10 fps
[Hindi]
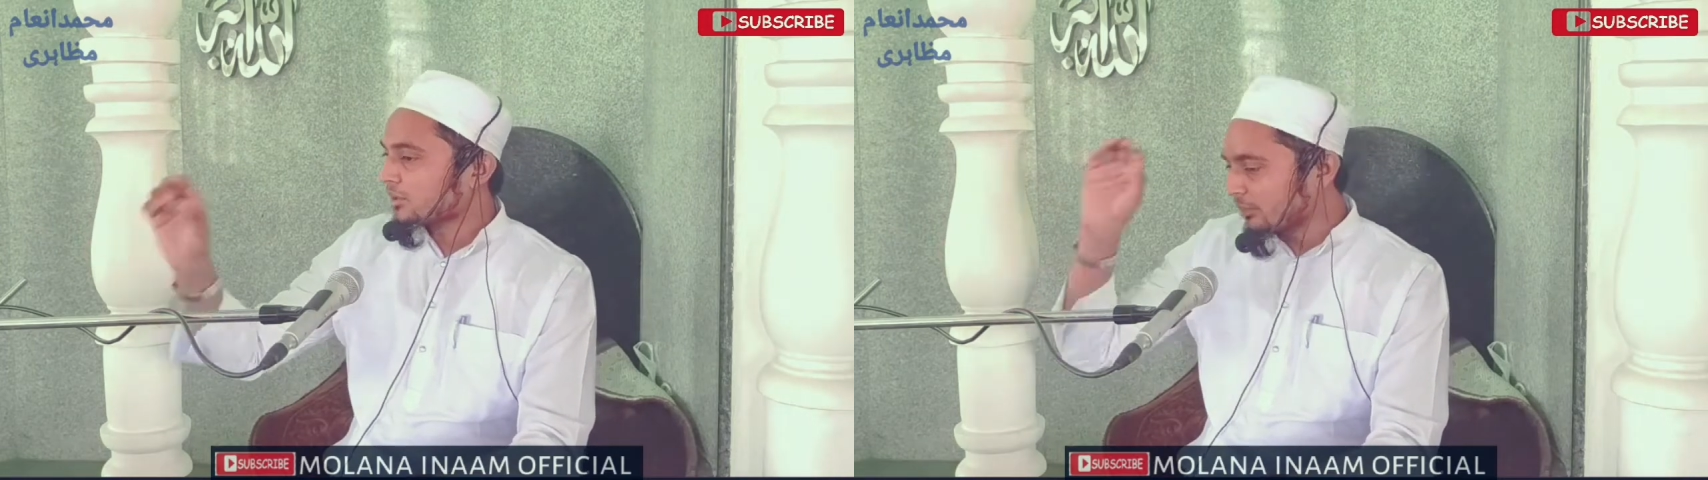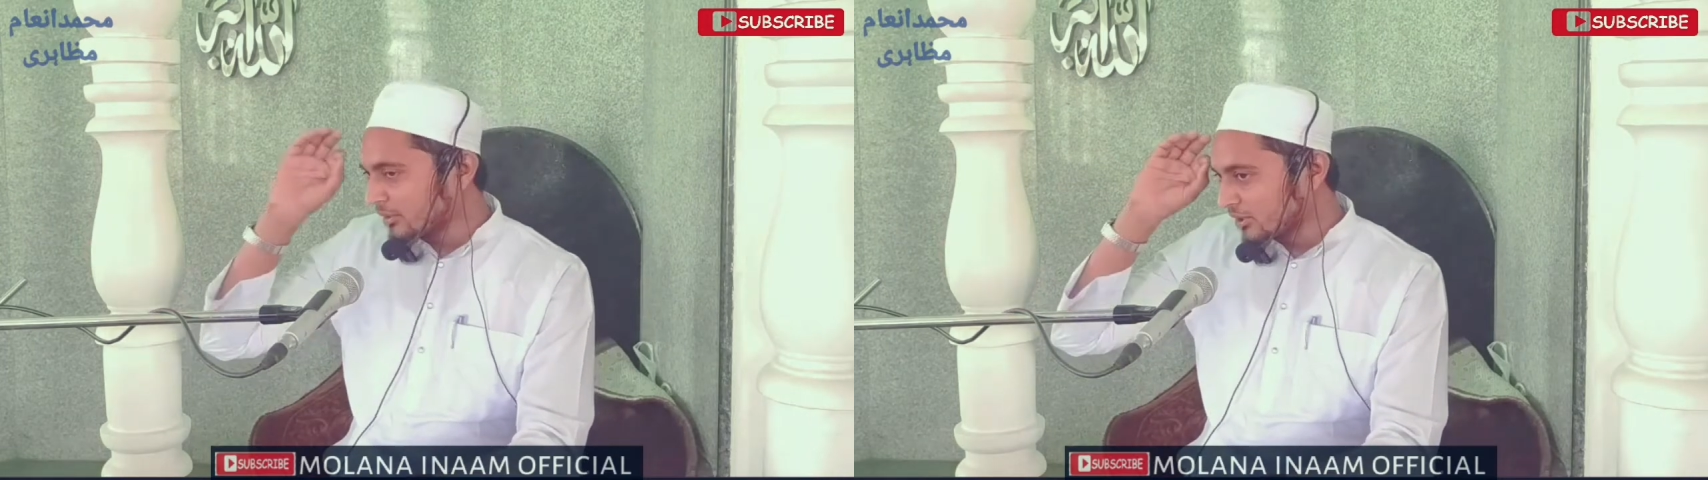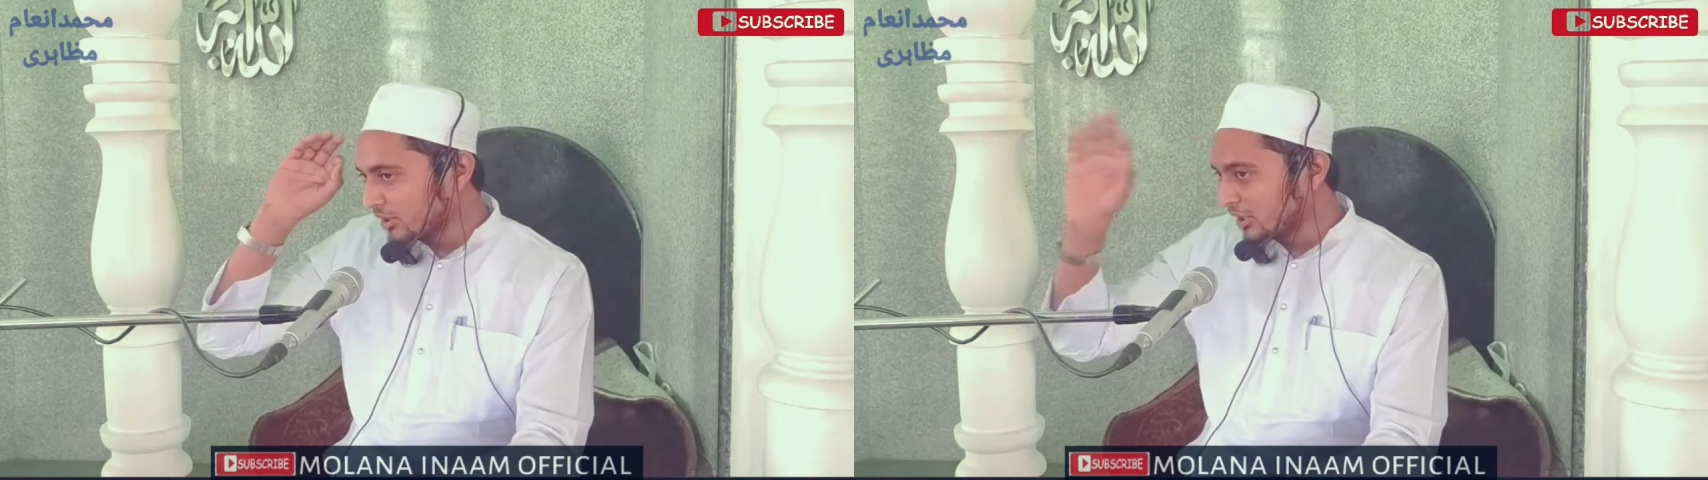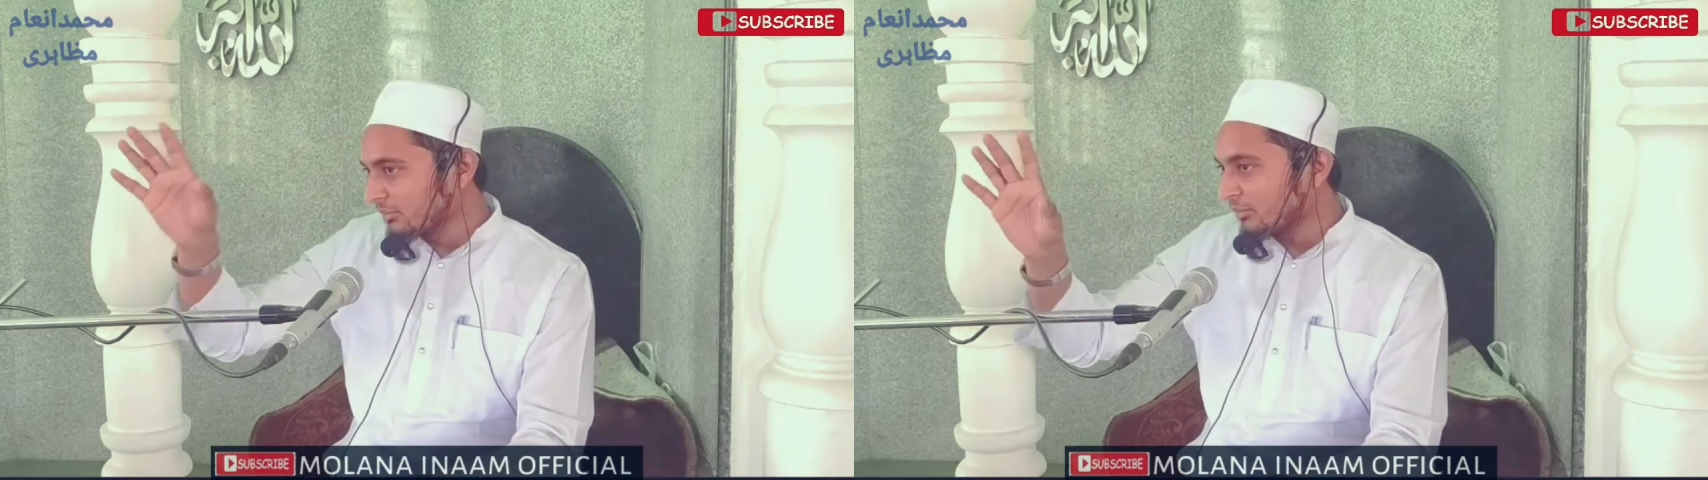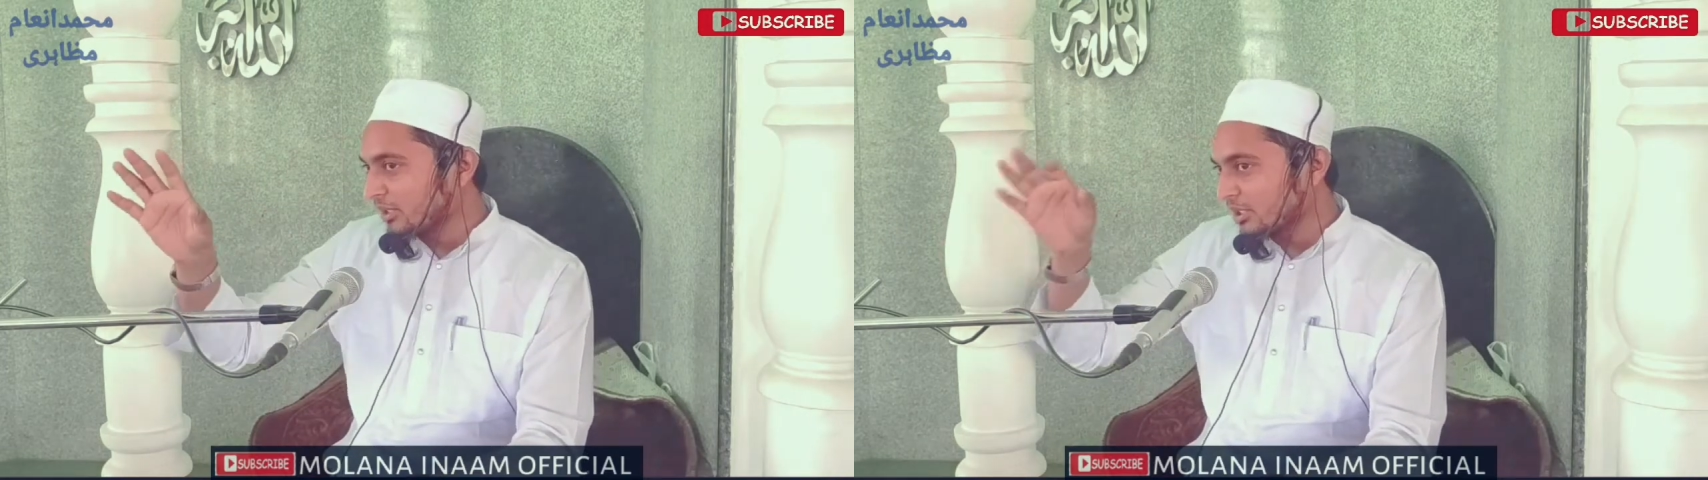कभी ज़िंदगी
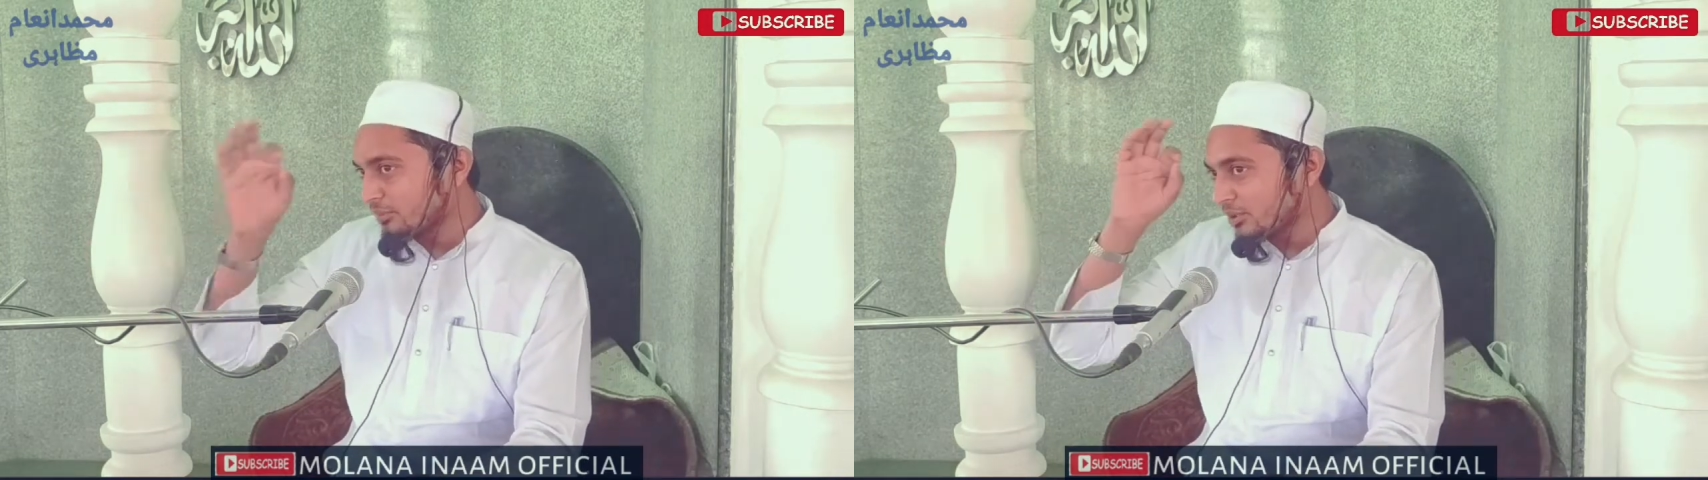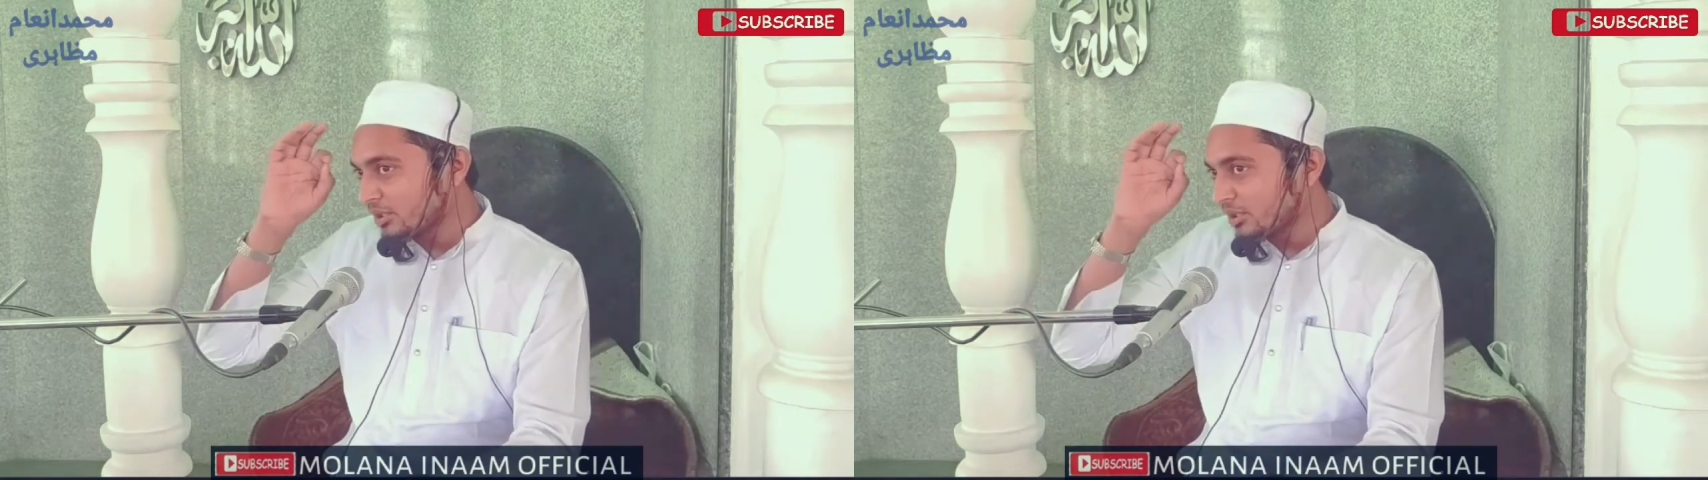में मैंने कभी